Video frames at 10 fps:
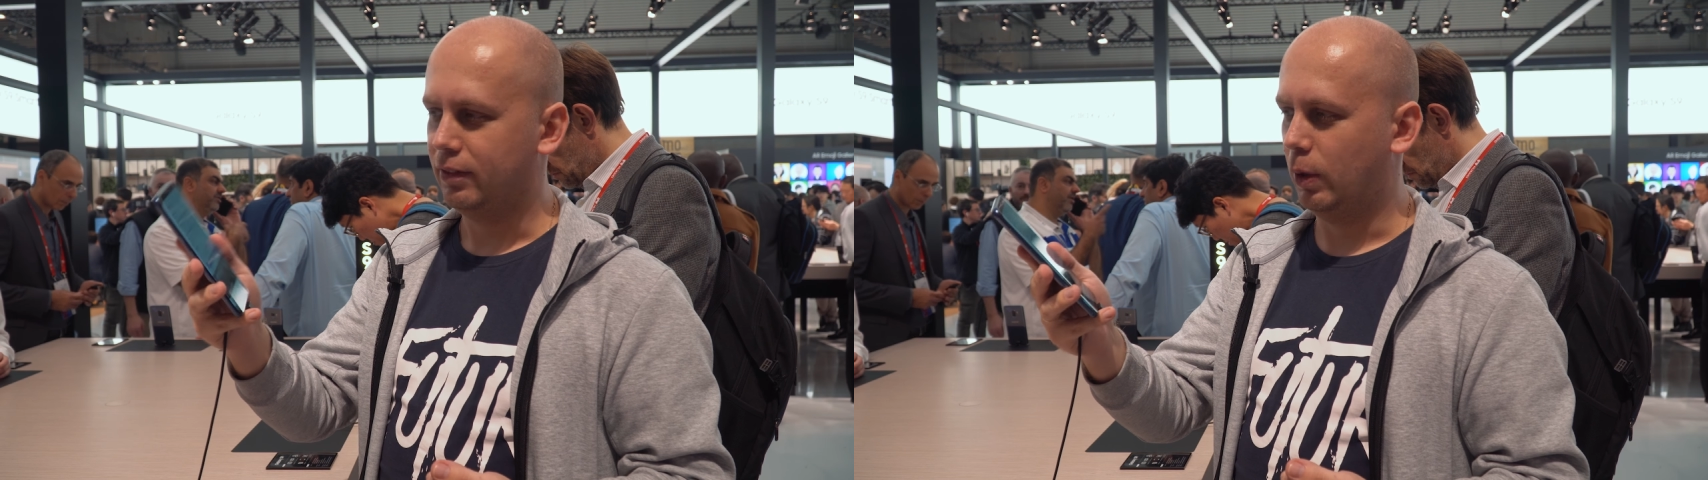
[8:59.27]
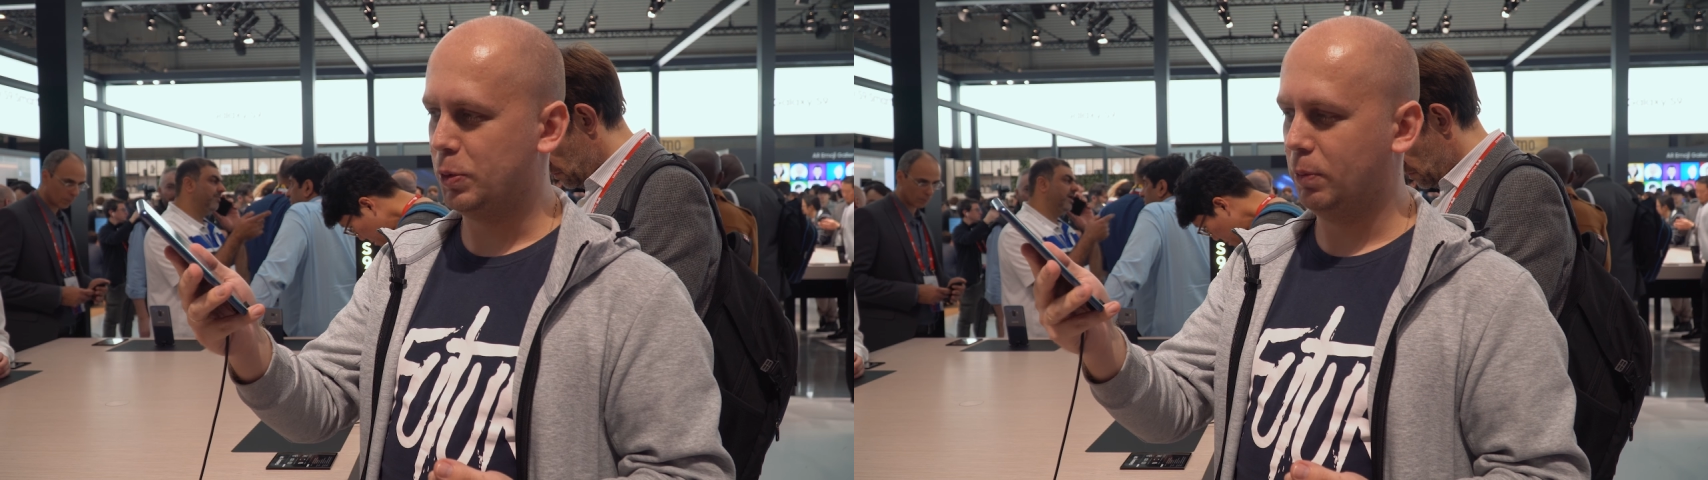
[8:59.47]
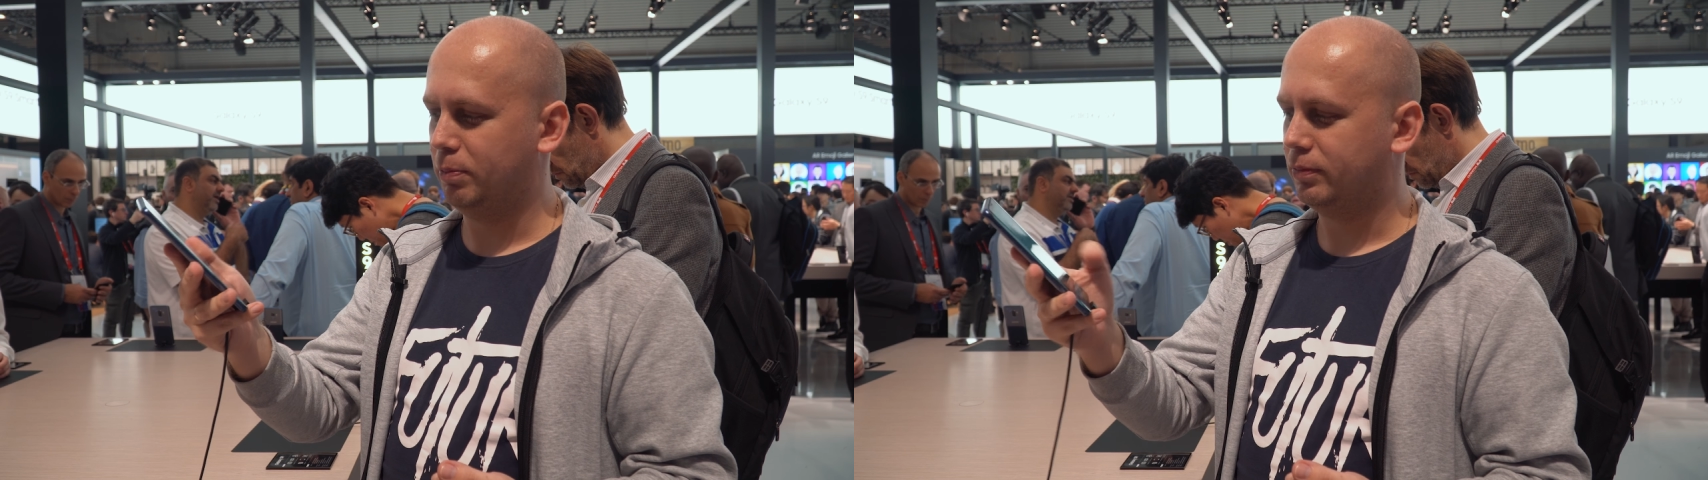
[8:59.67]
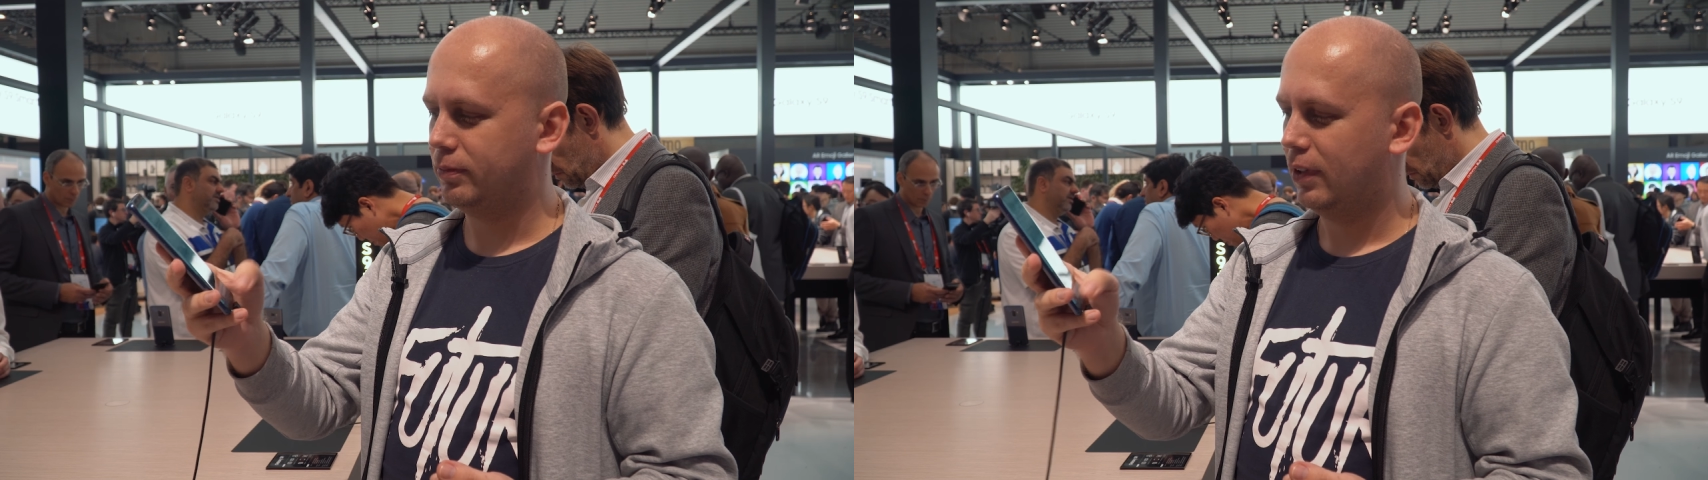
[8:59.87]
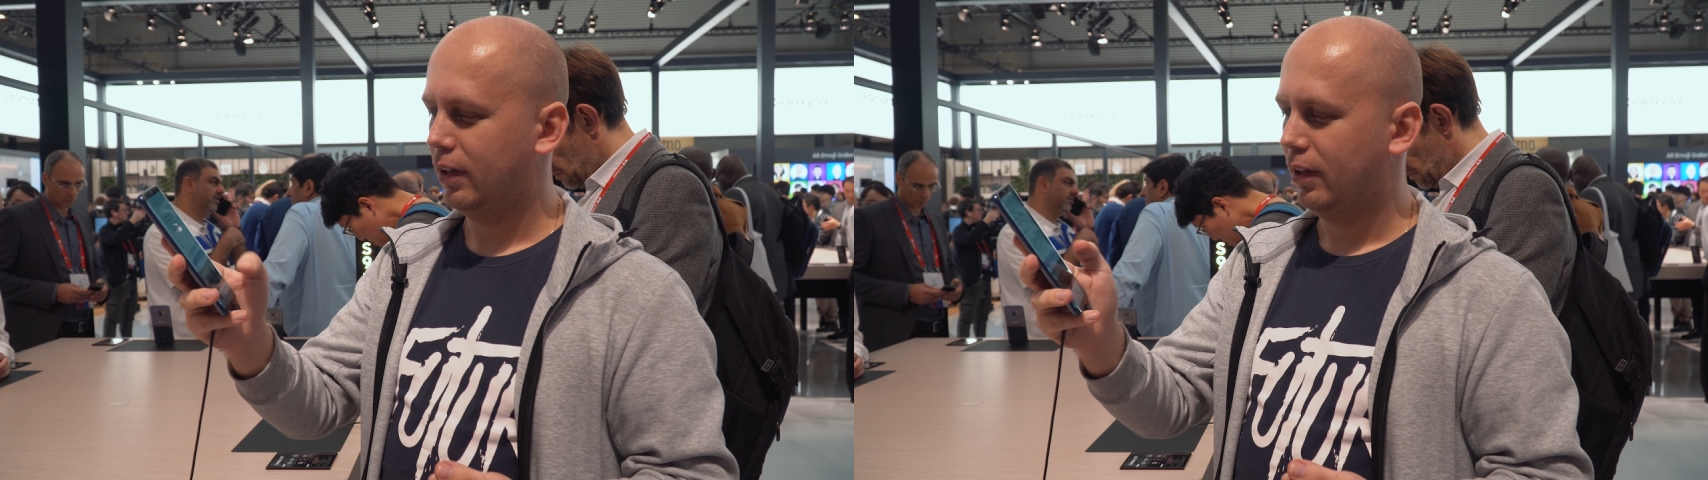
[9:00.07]
В общем,
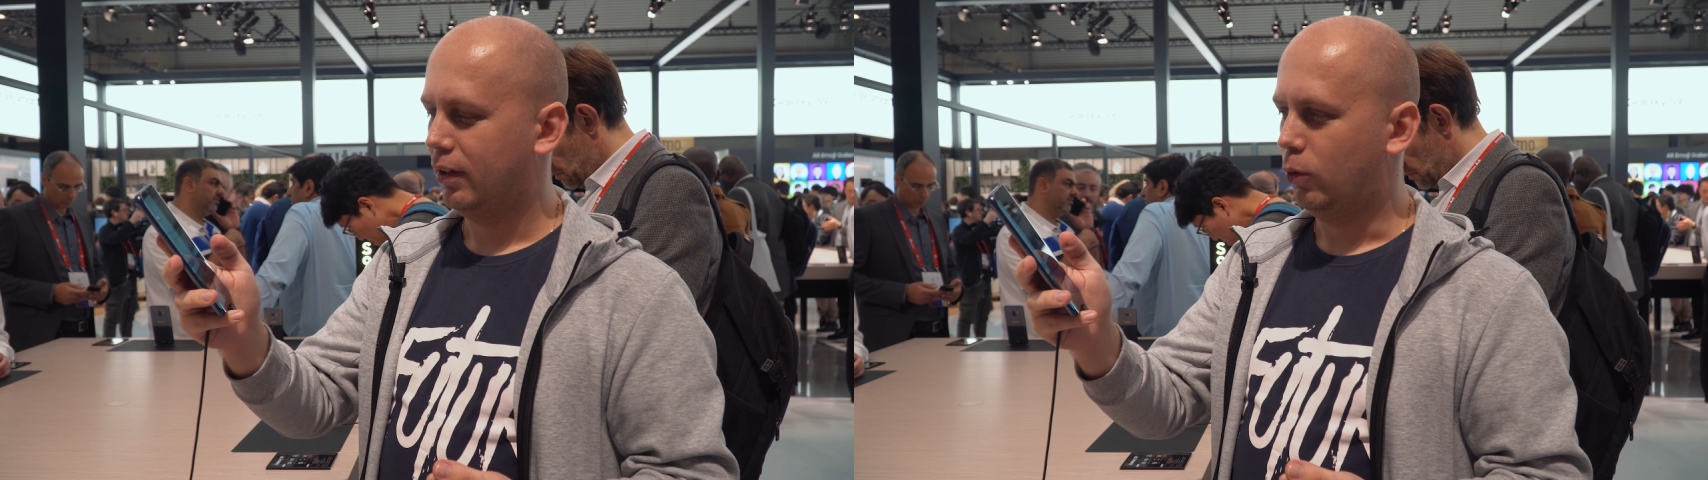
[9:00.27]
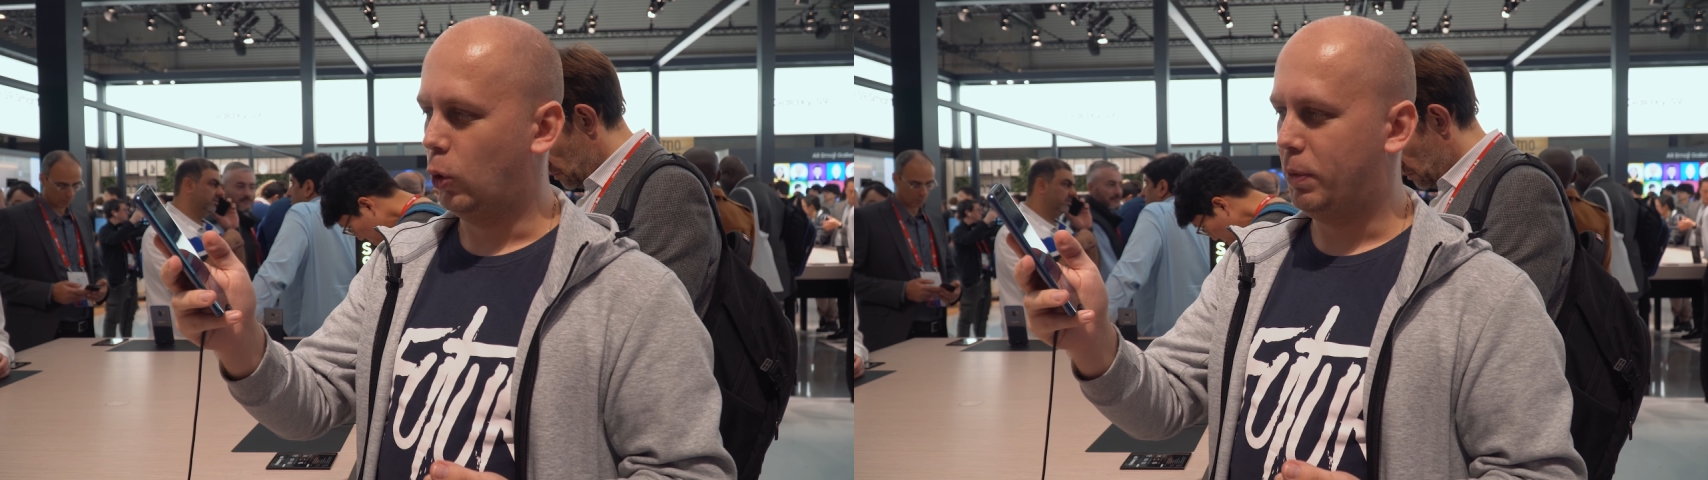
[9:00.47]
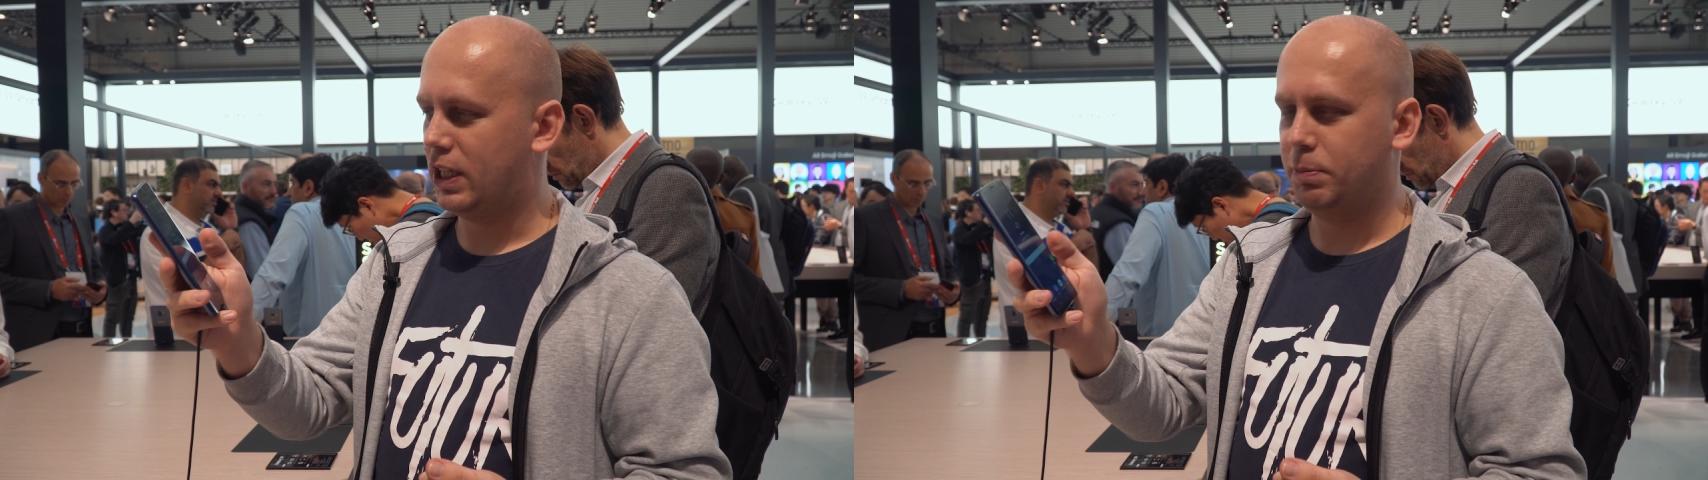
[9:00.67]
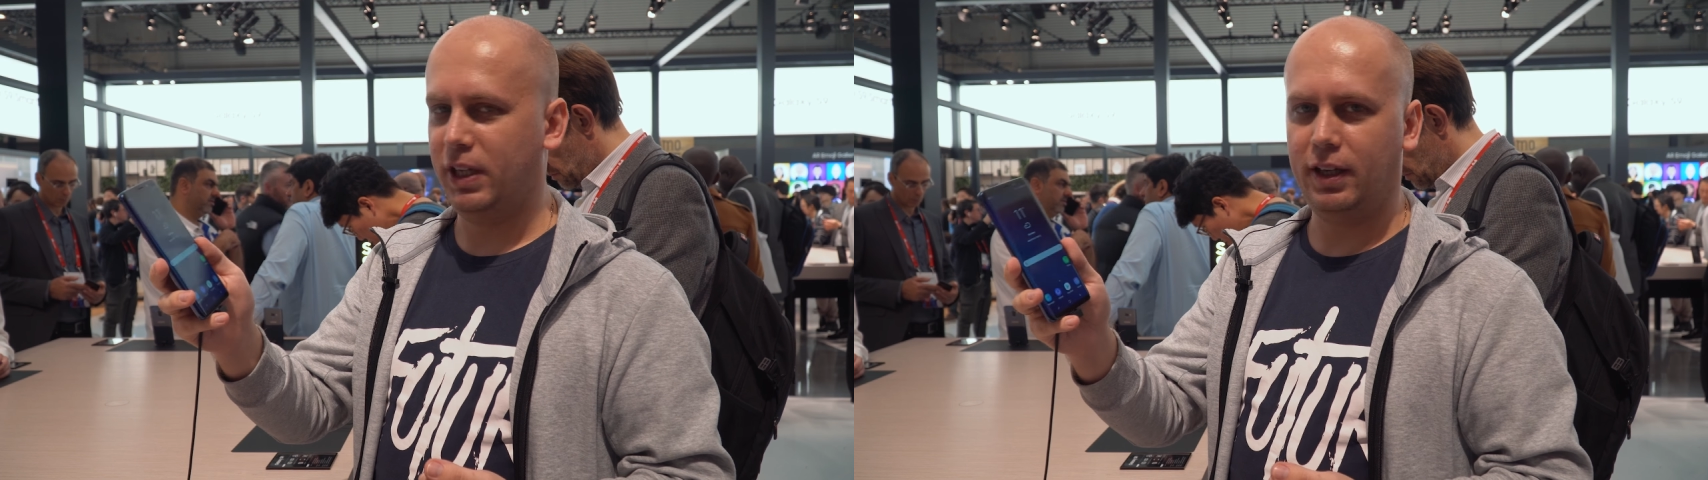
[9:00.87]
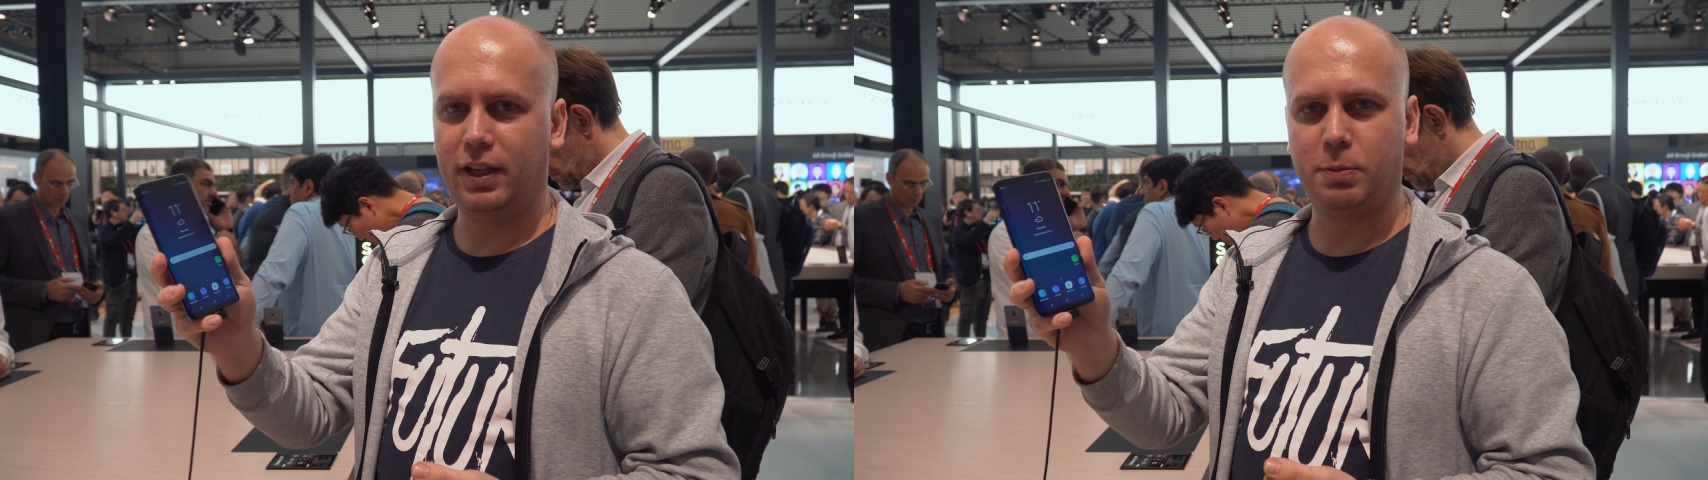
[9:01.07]
у Bixby